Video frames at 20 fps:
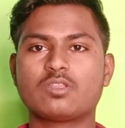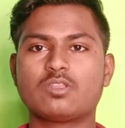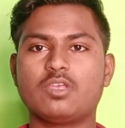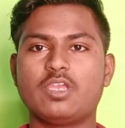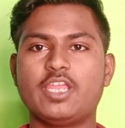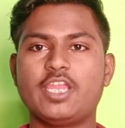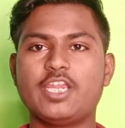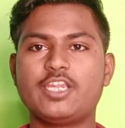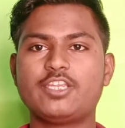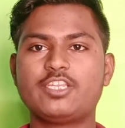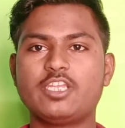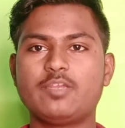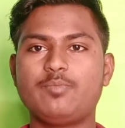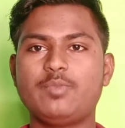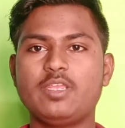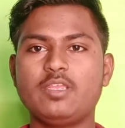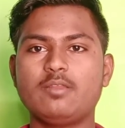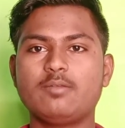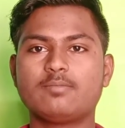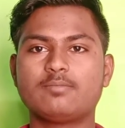तो एट जी
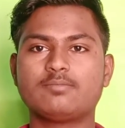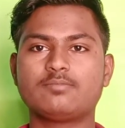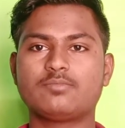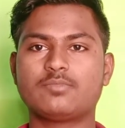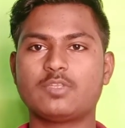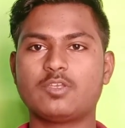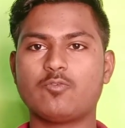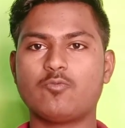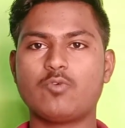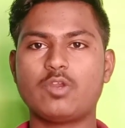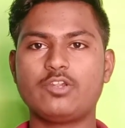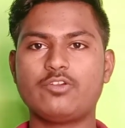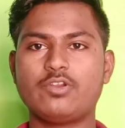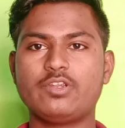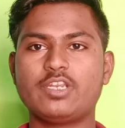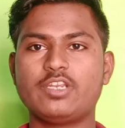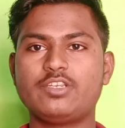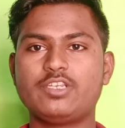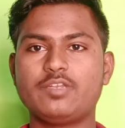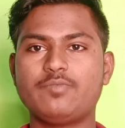बी वन
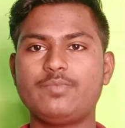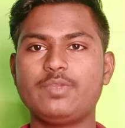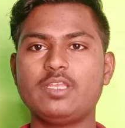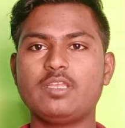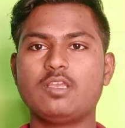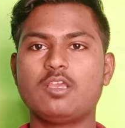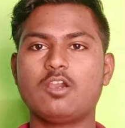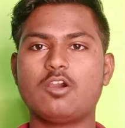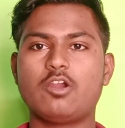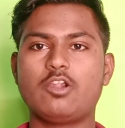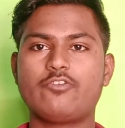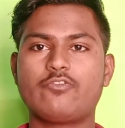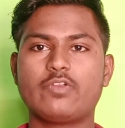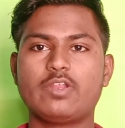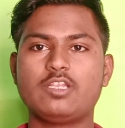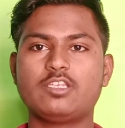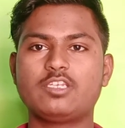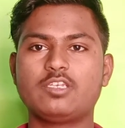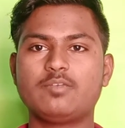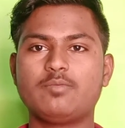ट्वेंटी एट जी बी और
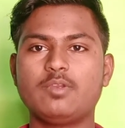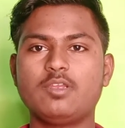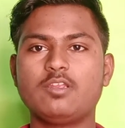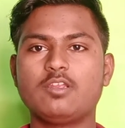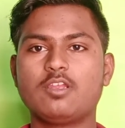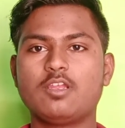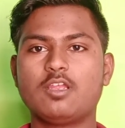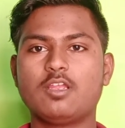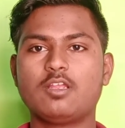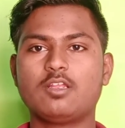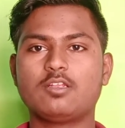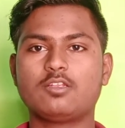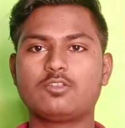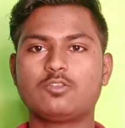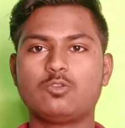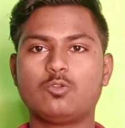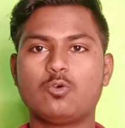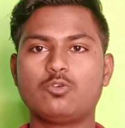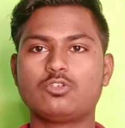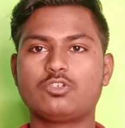ट्वेल्व जी बी
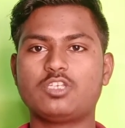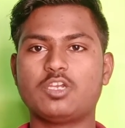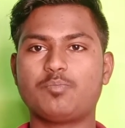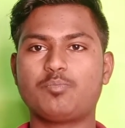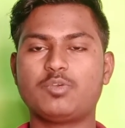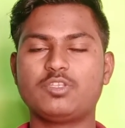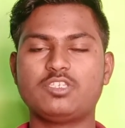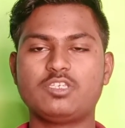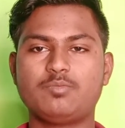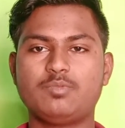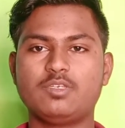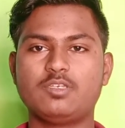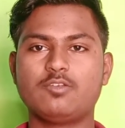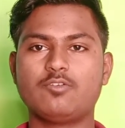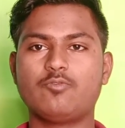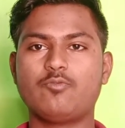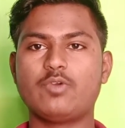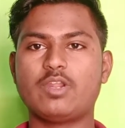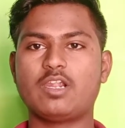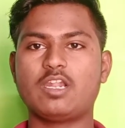दो सौ छप्पन जी बी
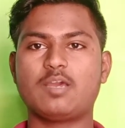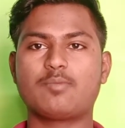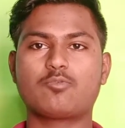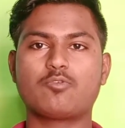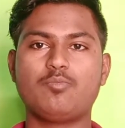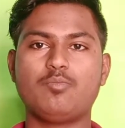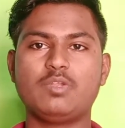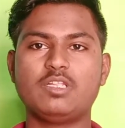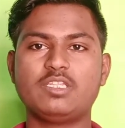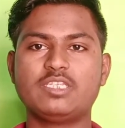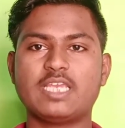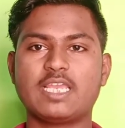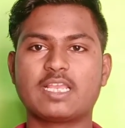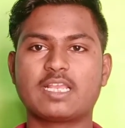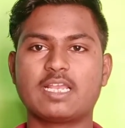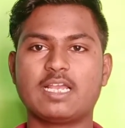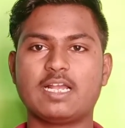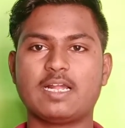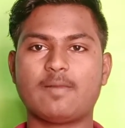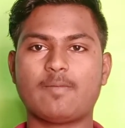वेरियंट आपको मिल
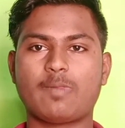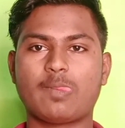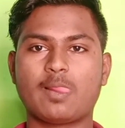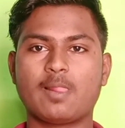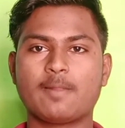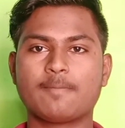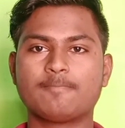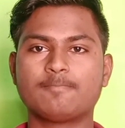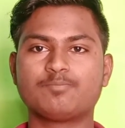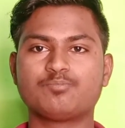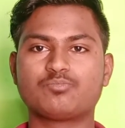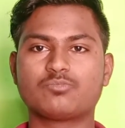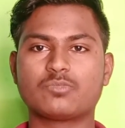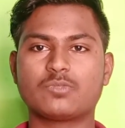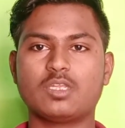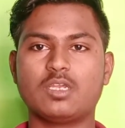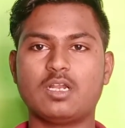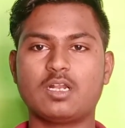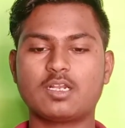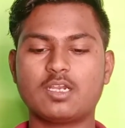जाएगा
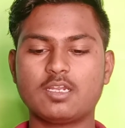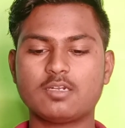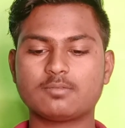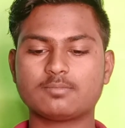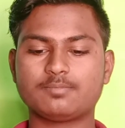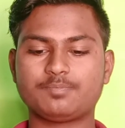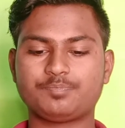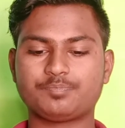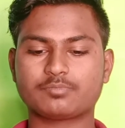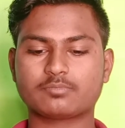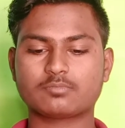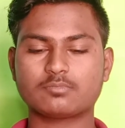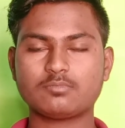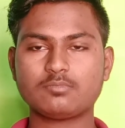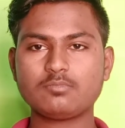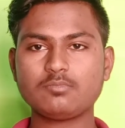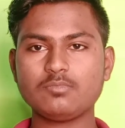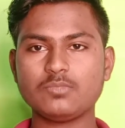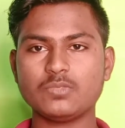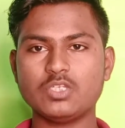अगर
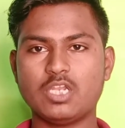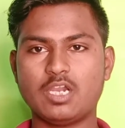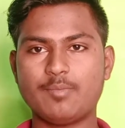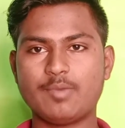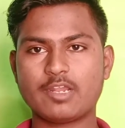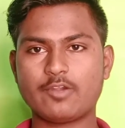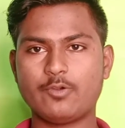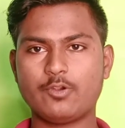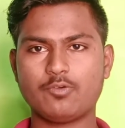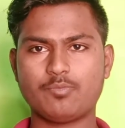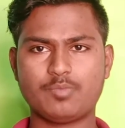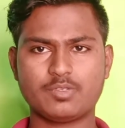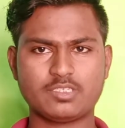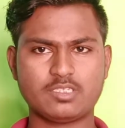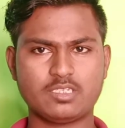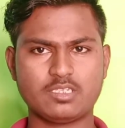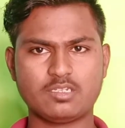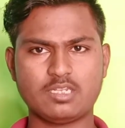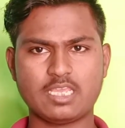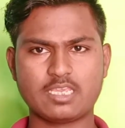हमारा वीडियो
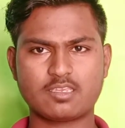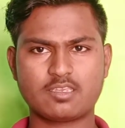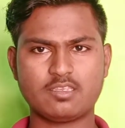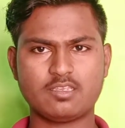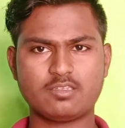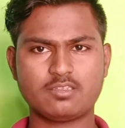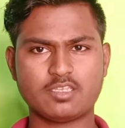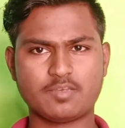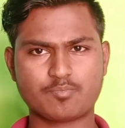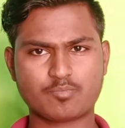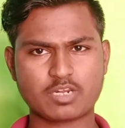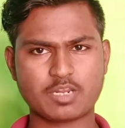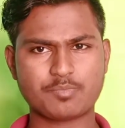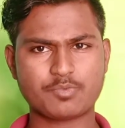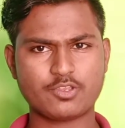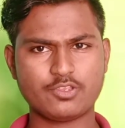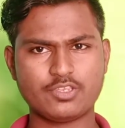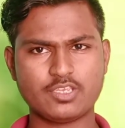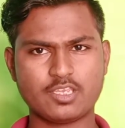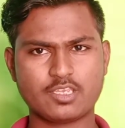पसंद है तो लाइक कीजिए सब्सक्राइब
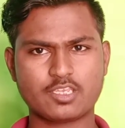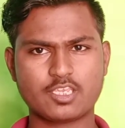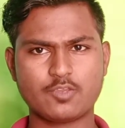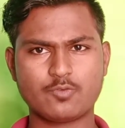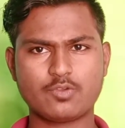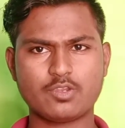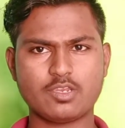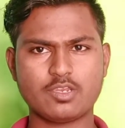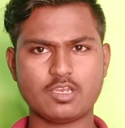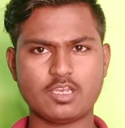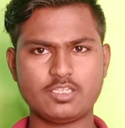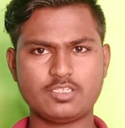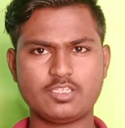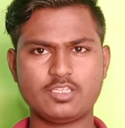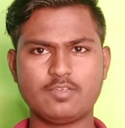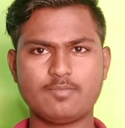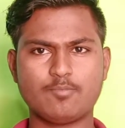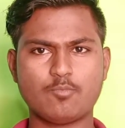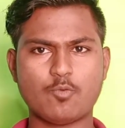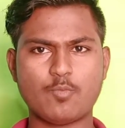कीजिए क्योंकि
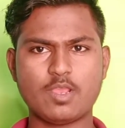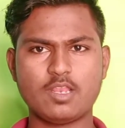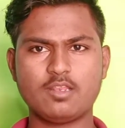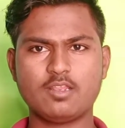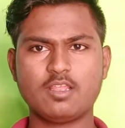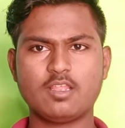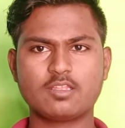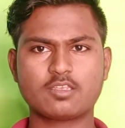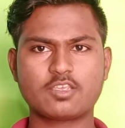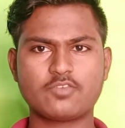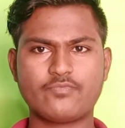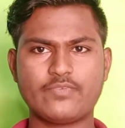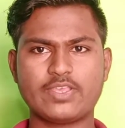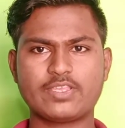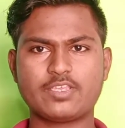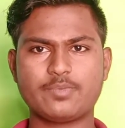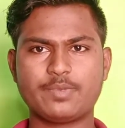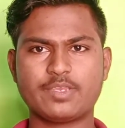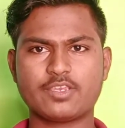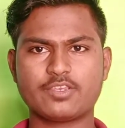ऐसी मोबाइल की
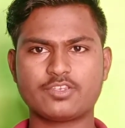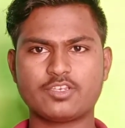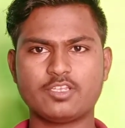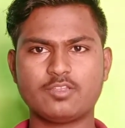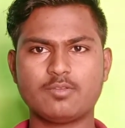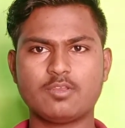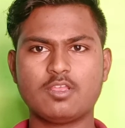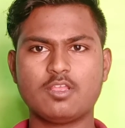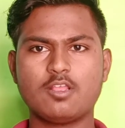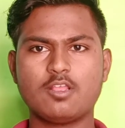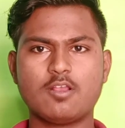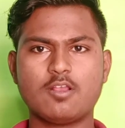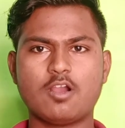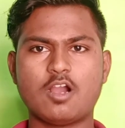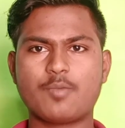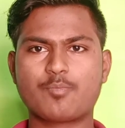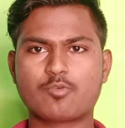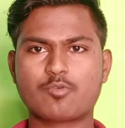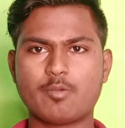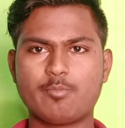स्पेसिफिकेशन
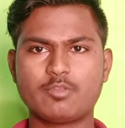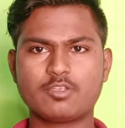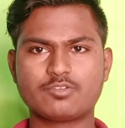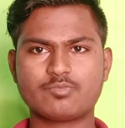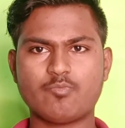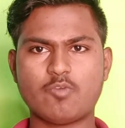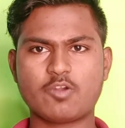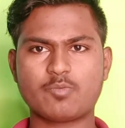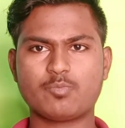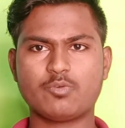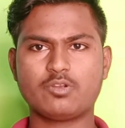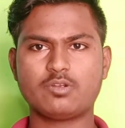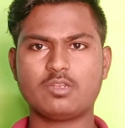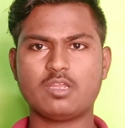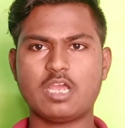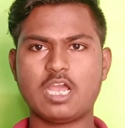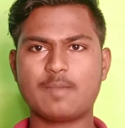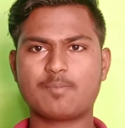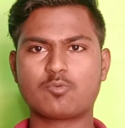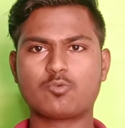अपकमिंग स्मार्टफोन
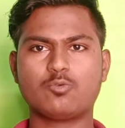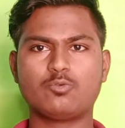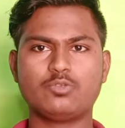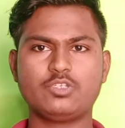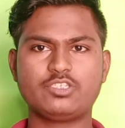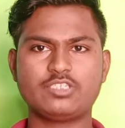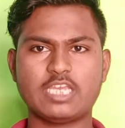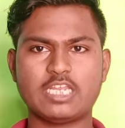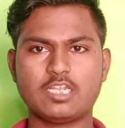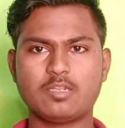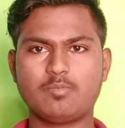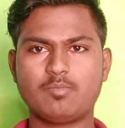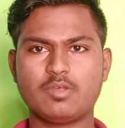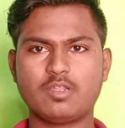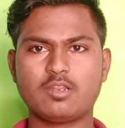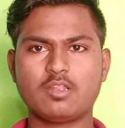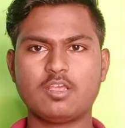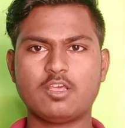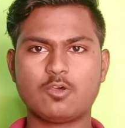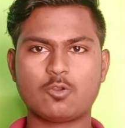आपको इस चैनल
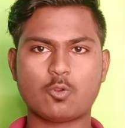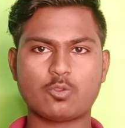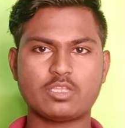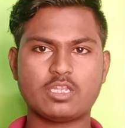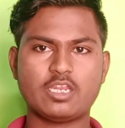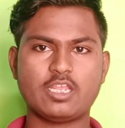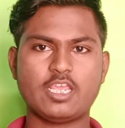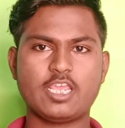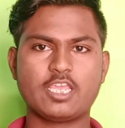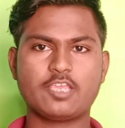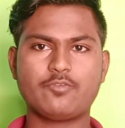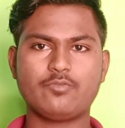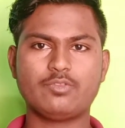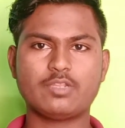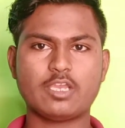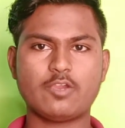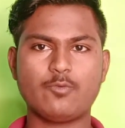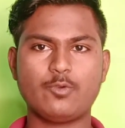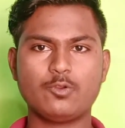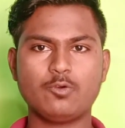पर रोजाना एक
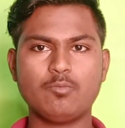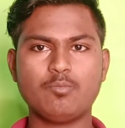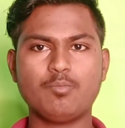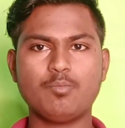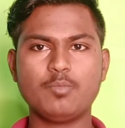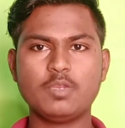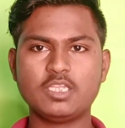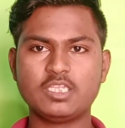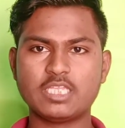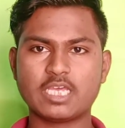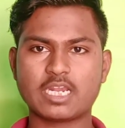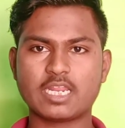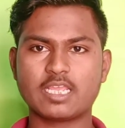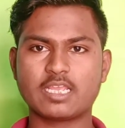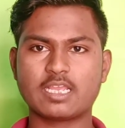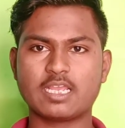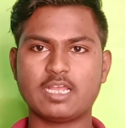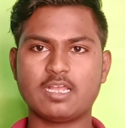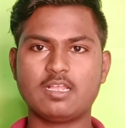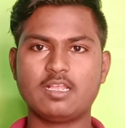नया वीडियो मिलता
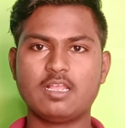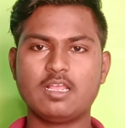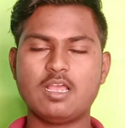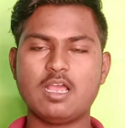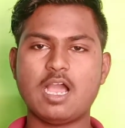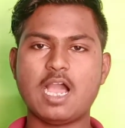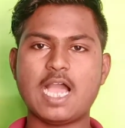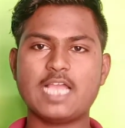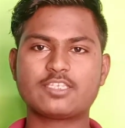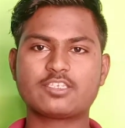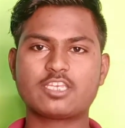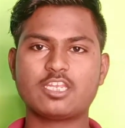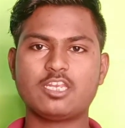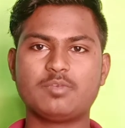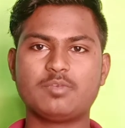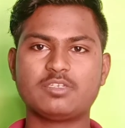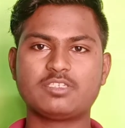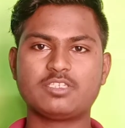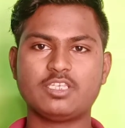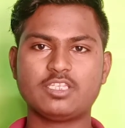रहेगा आज
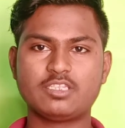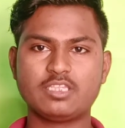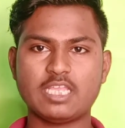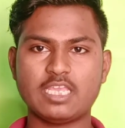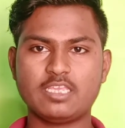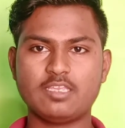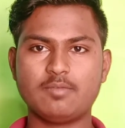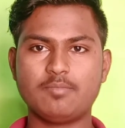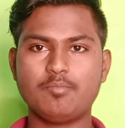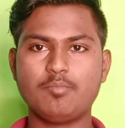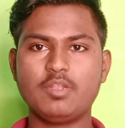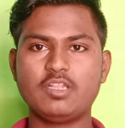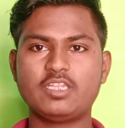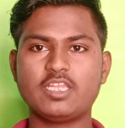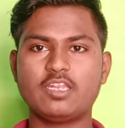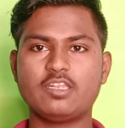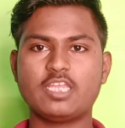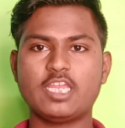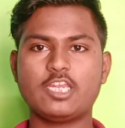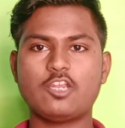बस इतना ही
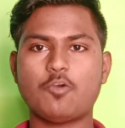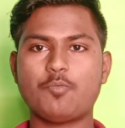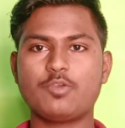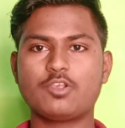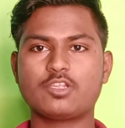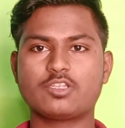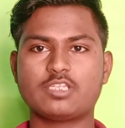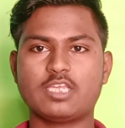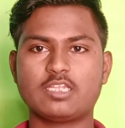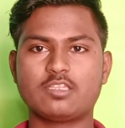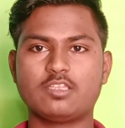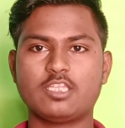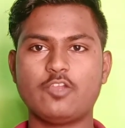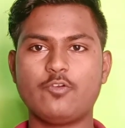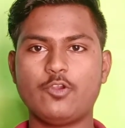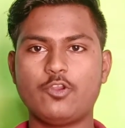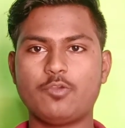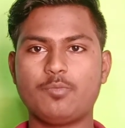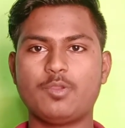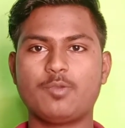मिलते हैं नए टॉपिक के साथ नए
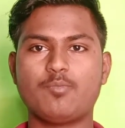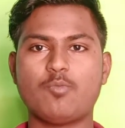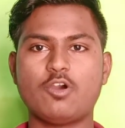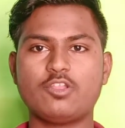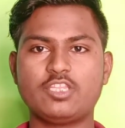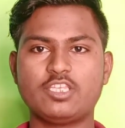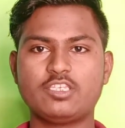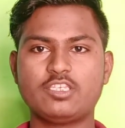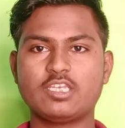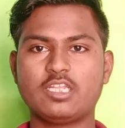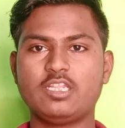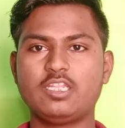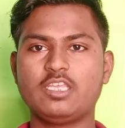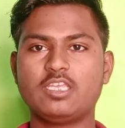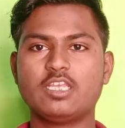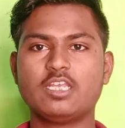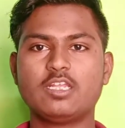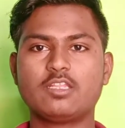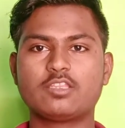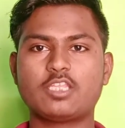वीडियो में बहुत ही जल्दी
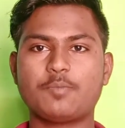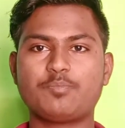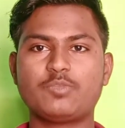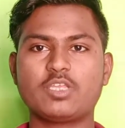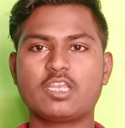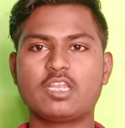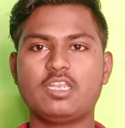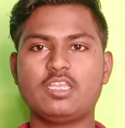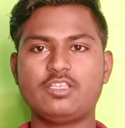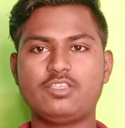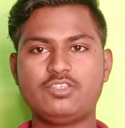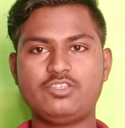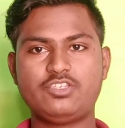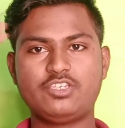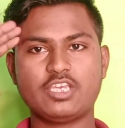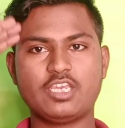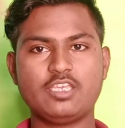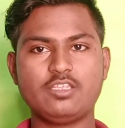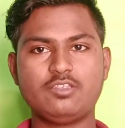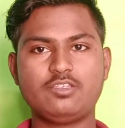तब तक के लिए
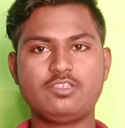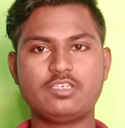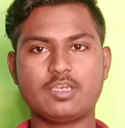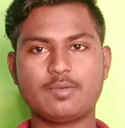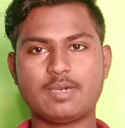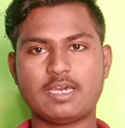जय हिंद जय